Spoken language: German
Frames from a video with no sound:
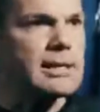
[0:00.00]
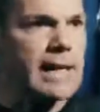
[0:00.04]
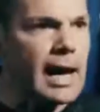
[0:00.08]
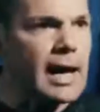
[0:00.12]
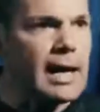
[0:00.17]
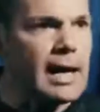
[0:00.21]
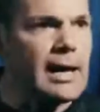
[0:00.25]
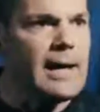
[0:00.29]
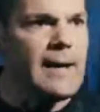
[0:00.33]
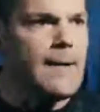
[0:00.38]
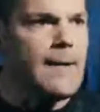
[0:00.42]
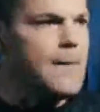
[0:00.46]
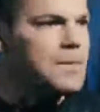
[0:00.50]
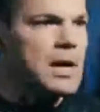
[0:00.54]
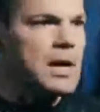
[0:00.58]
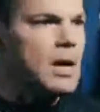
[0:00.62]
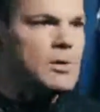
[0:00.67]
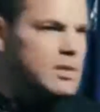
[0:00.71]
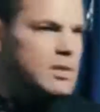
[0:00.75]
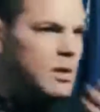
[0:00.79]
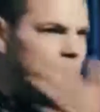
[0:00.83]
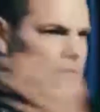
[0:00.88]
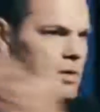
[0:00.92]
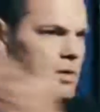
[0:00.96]
Ja, da,
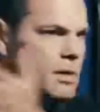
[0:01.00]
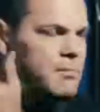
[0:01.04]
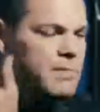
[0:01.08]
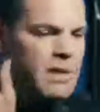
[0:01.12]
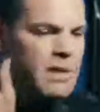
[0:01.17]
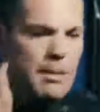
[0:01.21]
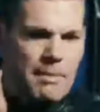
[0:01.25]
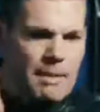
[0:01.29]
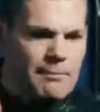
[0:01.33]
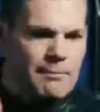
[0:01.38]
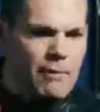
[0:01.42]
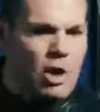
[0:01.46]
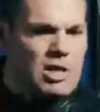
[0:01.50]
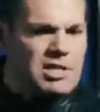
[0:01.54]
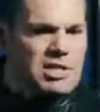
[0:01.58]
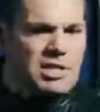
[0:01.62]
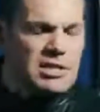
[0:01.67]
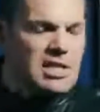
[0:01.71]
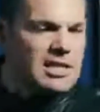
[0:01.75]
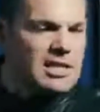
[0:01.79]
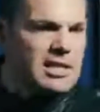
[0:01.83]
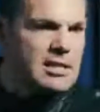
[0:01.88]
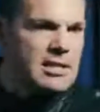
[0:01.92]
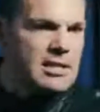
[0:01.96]
man
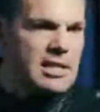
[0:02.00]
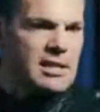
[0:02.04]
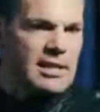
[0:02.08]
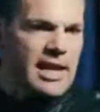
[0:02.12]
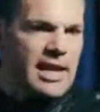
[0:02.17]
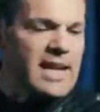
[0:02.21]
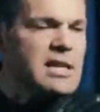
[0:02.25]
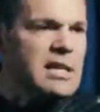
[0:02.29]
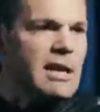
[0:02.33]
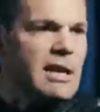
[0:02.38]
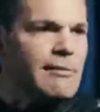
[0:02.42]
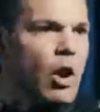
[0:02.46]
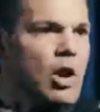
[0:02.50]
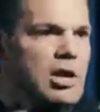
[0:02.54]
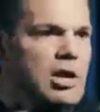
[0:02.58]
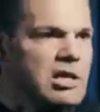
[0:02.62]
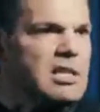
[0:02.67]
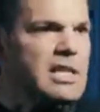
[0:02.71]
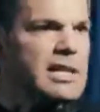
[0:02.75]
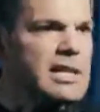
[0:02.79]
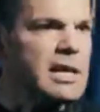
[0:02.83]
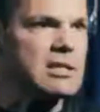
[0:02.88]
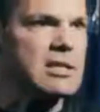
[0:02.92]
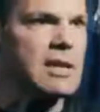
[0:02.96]
wollte, die, die Kinder
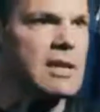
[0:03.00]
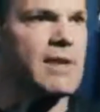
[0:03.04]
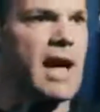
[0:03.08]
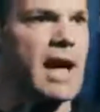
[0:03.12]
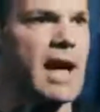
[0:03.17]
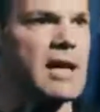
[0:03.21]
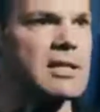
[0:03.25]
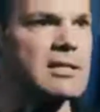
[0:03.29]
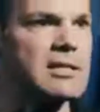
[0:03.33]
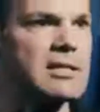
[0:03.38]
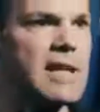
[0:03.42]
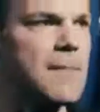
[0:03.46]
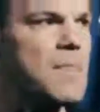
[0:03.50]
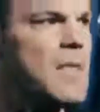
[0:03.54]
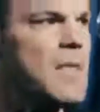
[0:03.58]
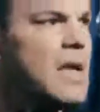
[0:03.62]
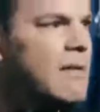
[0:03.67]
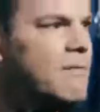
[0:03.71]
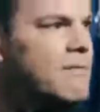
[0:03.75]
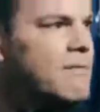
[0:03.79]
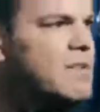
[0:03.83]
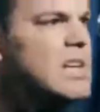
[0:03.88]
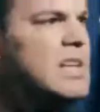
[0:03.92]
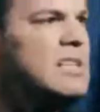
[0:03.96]
wollten nicht aus Afghanistan.
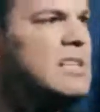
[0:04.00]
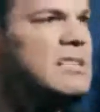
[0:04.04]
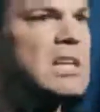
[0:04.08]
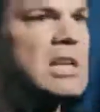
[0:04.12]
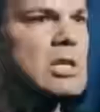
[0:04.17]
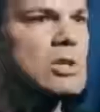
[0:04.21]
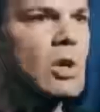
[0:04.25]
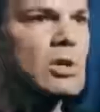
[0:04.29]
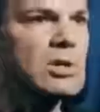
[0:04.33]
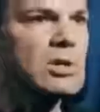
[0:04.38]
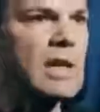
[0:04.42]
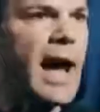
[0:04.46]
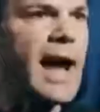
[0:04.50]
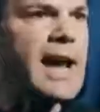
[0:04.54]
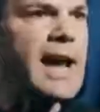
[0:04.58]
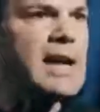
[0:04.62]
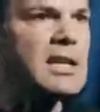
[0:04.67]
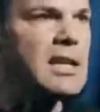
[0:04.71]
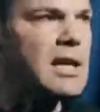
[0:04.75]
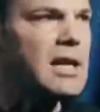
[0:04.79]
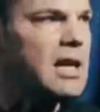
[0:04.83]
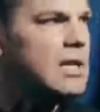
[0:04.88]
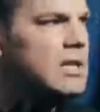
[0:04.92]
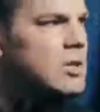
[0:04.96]
Wir sind dort
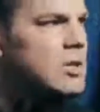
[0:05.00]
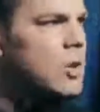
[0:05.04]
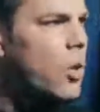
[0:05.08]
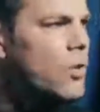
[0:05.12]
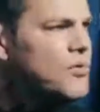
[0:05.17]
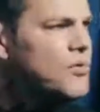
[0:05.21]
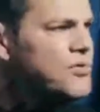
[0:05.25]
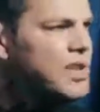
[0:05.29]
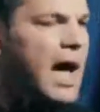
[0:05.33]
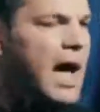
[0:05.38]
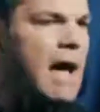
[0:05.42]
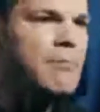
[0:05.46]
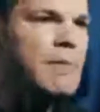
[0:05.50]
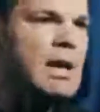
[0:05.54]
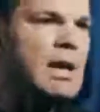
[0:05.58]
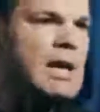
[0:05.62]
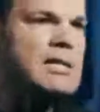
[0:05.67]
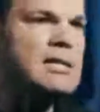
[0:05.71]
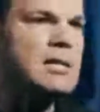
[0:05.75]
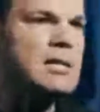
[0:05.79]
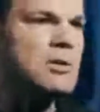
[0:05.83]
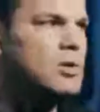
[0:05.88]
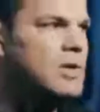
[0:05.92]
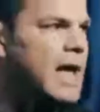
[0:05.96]
eingeritten, unsere
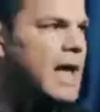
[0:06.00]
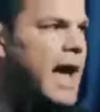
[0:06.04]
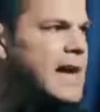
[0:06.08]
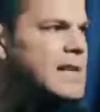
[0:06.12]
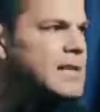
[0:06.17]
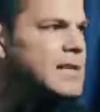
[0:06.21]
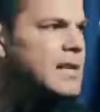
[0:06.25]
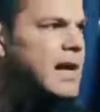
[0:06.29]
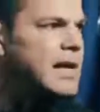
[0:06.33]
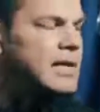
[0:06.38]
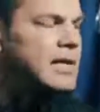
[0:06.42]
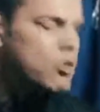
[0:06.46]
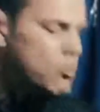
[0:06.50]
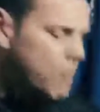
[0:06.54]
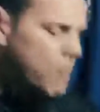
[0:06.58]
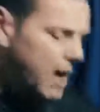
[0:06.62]
Armeen sind dort eingeritten.